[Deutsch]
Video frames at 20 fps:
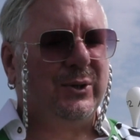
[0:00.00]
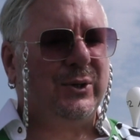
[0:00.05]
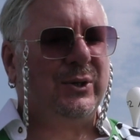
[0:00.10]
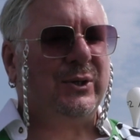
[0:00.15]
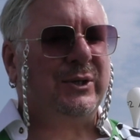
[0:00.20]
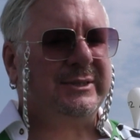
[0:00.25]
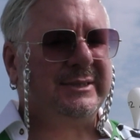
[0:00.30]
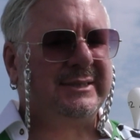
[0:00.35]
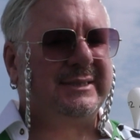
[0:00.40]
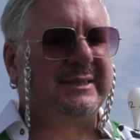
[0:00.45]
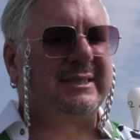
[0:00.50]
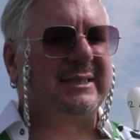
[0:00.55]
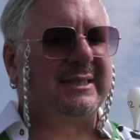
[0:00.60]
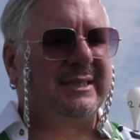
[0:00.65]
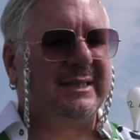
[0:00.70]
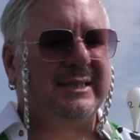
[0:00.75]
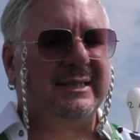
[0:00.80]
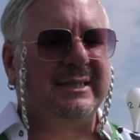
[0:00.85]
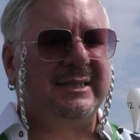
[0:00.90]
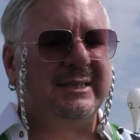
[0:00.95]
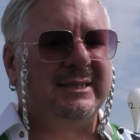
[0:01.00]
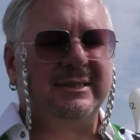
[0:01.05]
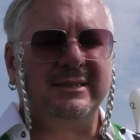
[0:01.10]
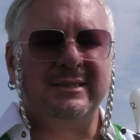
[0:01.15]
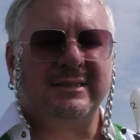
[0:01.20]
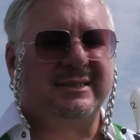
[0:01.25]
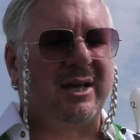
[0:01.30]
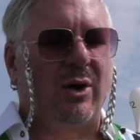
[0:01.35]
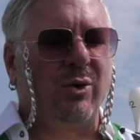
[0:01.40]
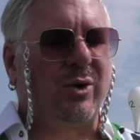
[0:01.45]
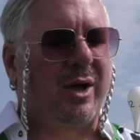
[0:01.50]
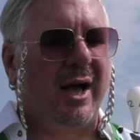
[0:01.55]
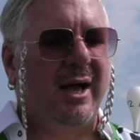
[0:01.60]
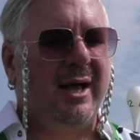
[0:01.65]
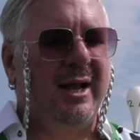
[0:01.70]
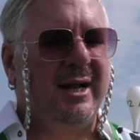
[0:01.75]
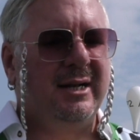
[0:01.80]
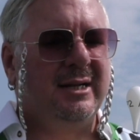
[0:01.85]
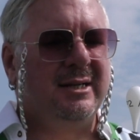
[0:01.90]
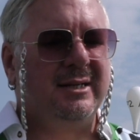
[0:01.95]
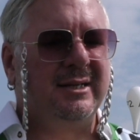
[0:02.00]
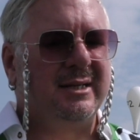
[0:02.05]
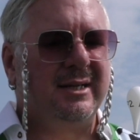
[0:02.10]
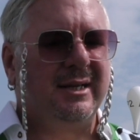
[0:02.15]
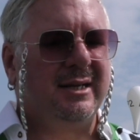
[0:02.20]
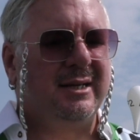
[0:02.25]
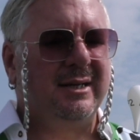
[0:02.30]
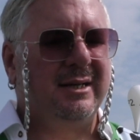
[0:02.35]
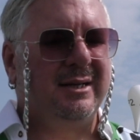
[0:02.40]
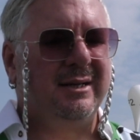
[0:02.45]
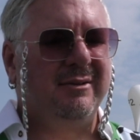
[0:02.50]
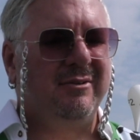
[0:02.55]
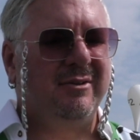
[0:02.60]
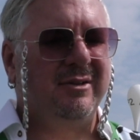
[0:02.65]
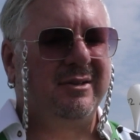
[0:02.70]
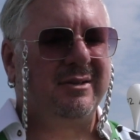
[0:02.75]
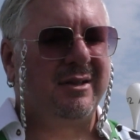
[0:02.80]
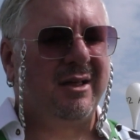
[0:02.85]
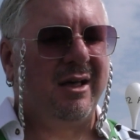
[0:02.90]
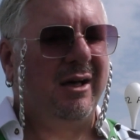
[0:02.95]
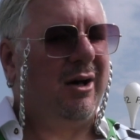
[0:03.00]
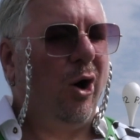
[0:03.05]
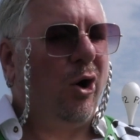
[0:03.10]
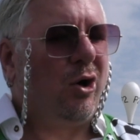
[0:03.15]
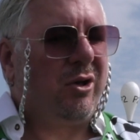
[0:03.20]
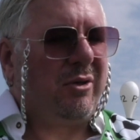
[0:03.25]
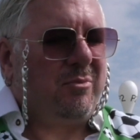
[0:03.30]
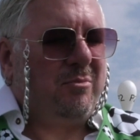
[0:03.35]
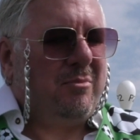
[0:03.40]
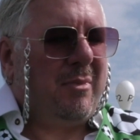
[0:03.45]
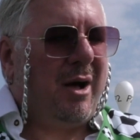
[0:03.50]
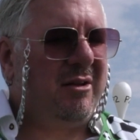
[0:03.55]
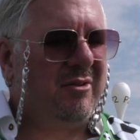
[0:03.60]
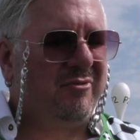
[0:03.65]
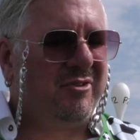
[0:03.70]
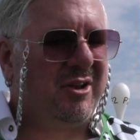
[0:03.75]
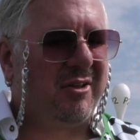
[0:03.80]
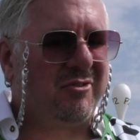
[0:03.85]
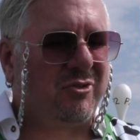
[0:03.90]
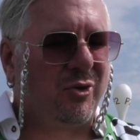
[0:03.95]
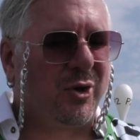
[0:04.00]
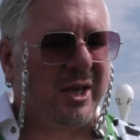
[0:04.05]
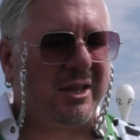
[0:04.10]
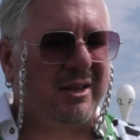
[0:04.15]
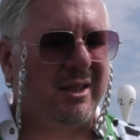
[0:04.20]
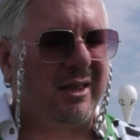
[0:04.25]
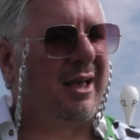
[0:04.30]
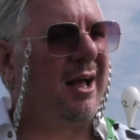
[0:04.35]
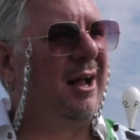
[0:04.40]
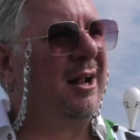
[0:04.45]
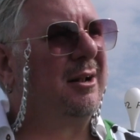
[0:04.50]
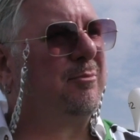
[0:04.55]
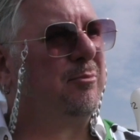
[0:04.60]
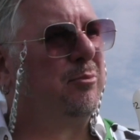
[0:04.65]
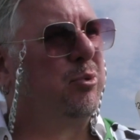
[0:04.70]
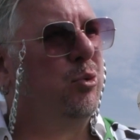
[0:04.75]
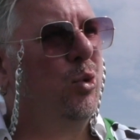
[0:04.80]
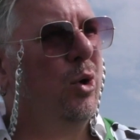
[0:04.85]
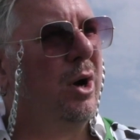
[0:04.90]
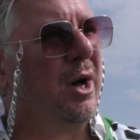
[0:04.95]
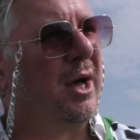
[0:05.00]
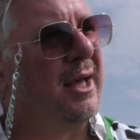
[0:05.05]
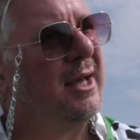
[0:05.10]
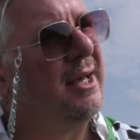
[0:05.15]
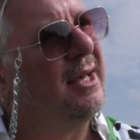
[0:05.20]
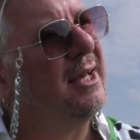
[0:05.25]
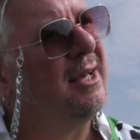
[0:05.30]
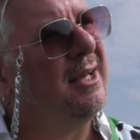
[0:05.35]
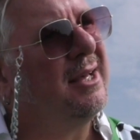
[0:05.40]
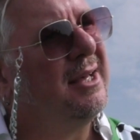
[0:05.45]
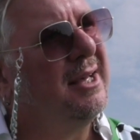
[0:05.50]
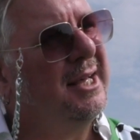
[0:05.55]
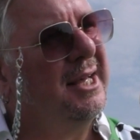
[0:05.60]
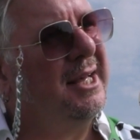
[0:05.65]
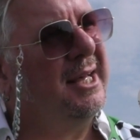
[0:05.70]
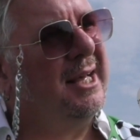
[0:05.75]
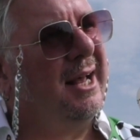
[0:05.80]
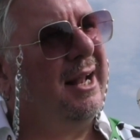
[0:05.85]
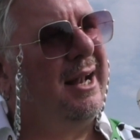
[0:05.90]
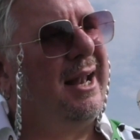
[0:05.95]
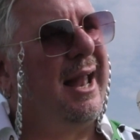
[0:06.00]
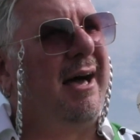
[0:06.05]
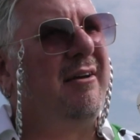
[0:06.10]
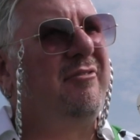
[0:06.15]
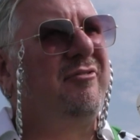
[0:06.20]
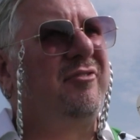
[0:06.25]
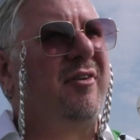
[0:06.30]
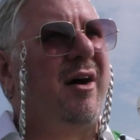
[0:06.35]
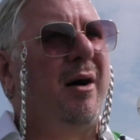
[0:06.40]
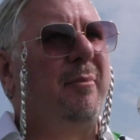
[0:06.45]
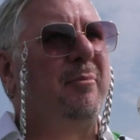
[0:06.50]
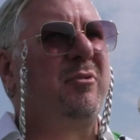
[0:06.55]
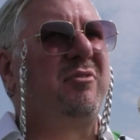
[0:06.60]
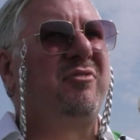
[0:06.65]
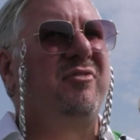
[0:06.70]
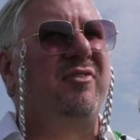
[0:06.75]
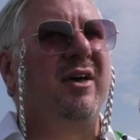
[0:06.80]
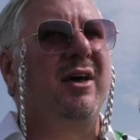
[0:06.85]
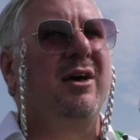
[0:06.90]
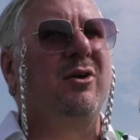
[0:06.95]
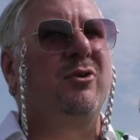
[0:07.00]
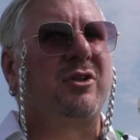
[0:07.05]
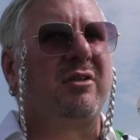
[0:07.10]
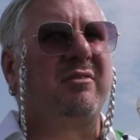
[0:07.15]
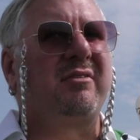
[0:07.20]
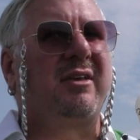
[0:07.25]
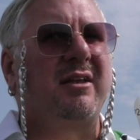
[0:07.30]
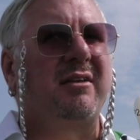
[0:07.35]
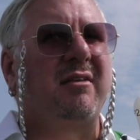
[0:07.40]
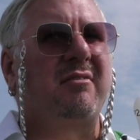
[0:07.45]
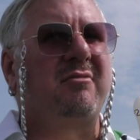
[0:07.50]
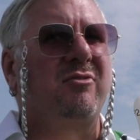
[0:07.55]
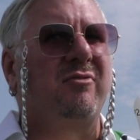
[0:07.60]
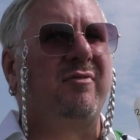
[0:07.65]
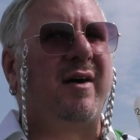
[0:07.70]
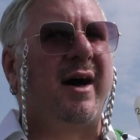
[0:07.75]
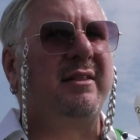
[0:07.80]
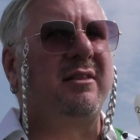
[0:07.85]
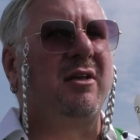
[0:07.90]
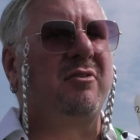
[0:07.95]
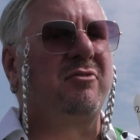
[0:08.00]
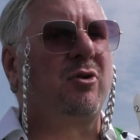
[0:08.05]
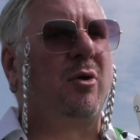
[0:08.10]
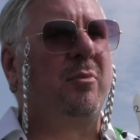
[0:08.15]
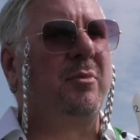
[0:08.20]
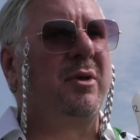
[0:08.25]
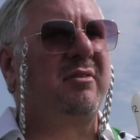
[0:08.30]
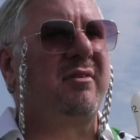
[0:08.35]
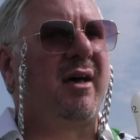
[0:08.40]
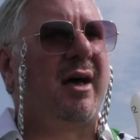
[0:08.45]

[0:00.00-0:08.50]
Und äh, saugeil. Äh, auch mal wieder so richtig halt pure Live-Atmosphäre und das geht jetzt so weiter. Es kommen jetzt